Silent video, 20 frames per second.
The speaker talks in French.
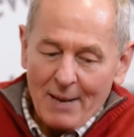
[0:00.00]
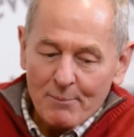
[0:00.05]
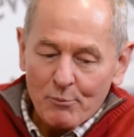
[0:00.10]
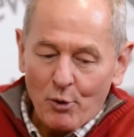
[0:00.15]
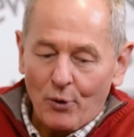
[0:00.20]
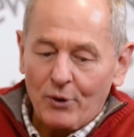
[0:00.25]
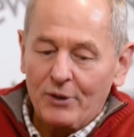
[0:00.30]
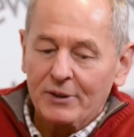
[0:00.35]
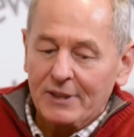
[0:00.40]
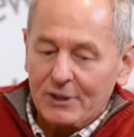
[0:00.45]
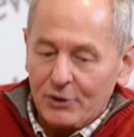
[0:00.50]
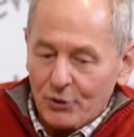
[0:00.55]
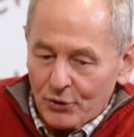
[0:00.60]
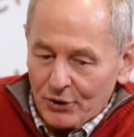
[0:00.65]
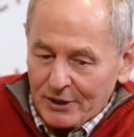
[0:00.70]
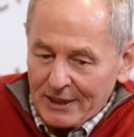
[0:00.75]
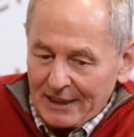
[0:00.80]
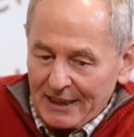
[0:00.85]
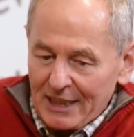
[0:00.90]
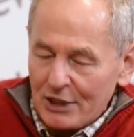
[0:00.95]
Bon,
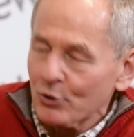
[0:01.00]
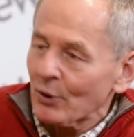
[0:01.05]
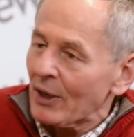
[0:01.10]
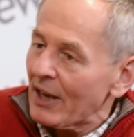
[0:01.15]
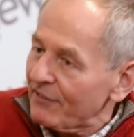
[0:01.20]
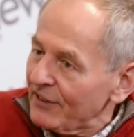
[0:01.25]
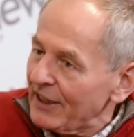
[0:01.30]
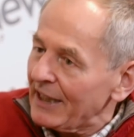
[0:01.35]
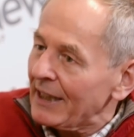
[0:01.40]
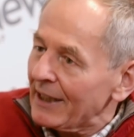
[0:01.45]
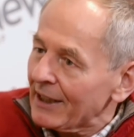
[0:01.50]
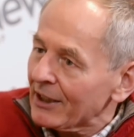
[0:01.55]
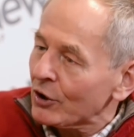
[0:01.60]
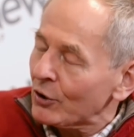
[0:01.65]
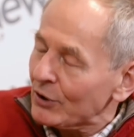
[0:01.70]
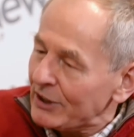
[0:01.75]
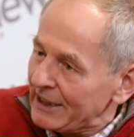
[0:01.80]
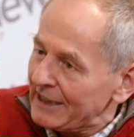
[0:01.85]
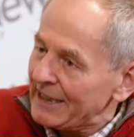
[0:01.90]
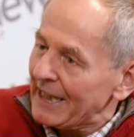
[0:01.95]
c'était sur la vie
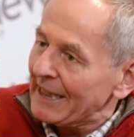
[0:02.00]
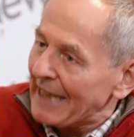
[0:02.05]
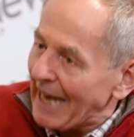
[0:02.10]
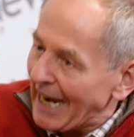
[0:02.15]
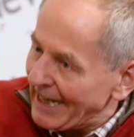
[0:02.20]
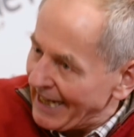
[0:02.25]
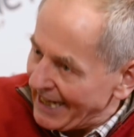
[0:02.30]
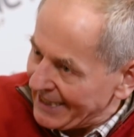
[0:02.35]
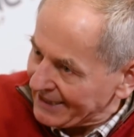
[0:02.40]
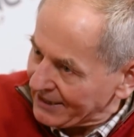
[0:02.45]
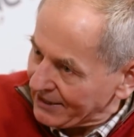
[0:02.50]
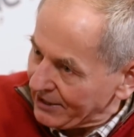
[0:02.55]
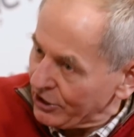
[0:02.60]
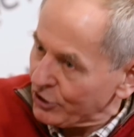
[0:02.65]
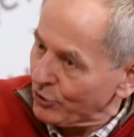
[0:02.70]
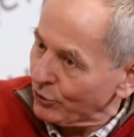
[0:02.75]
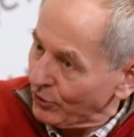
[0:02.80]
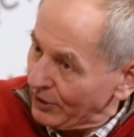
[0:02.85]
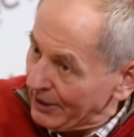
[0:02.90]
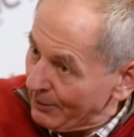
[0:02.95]
quotidienne à l'Est, et
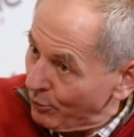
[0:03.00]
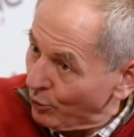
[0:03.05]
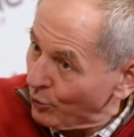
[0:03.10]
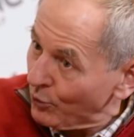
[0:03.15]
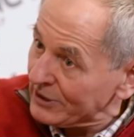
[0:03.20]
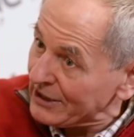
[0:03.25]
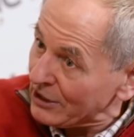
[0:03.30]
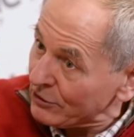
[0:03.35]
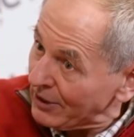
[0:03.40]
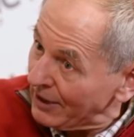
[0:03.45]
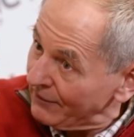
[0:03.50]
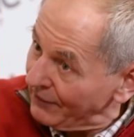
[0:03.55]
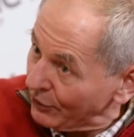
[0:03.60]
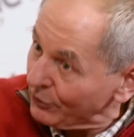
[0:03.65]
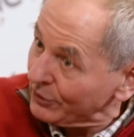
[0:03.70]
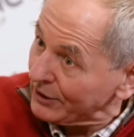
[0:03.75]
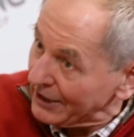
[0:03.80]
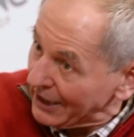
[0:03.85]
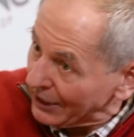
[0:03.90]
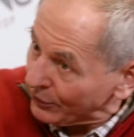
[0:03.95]
je tenais beaucoup que ça soit la vie
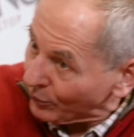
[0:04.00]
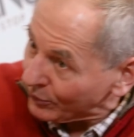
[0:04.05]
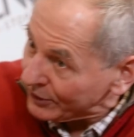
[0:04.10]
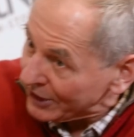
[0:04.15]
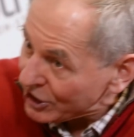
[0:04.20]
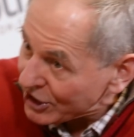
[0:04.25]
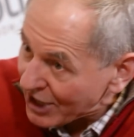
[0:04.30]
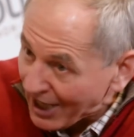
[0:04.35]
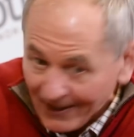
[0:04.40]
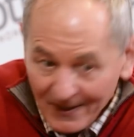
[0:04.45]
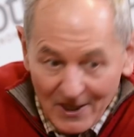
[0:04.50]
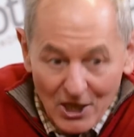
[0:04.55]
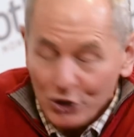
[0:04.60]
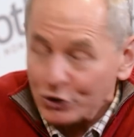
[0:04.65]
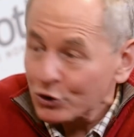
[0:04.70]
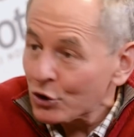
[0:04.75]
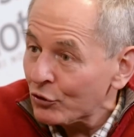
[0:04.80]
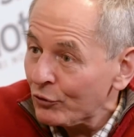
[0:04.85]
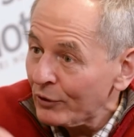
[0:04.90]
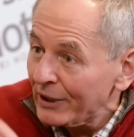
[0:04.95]
quotidienne. Donc déjà, ce
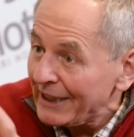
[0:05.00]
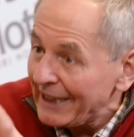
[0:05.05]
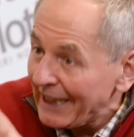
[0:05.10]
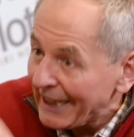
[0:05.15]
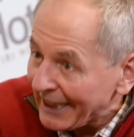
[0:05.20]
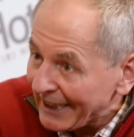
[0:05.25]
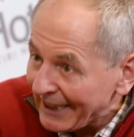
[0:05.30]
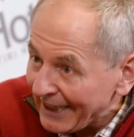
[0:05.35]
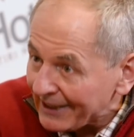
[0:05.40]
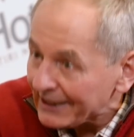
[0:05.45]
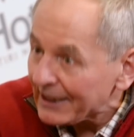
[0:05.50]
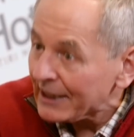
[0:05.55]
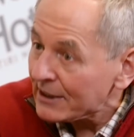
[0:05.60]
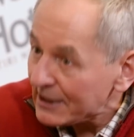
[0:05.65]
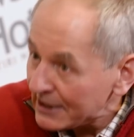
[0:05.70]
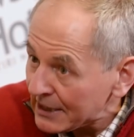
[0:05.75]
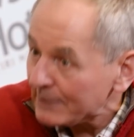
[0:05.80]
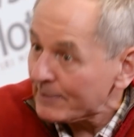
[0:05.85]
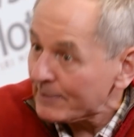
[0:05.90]
que je voulais décrire, d'ailleurs,